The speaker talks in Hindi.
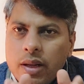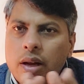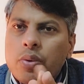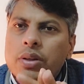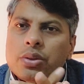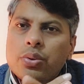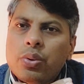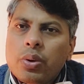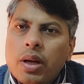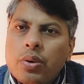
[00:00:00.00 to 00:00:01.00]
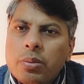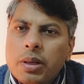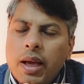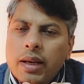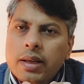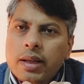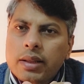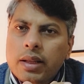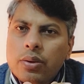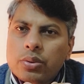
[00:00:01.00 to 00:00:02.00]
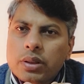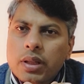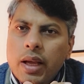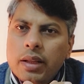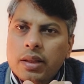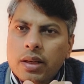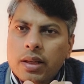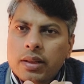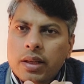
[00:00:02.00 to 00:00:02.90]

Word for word: रखा हुआ ज़रूर होगा कोई भी नारियल का तेल हो सकता है तिल का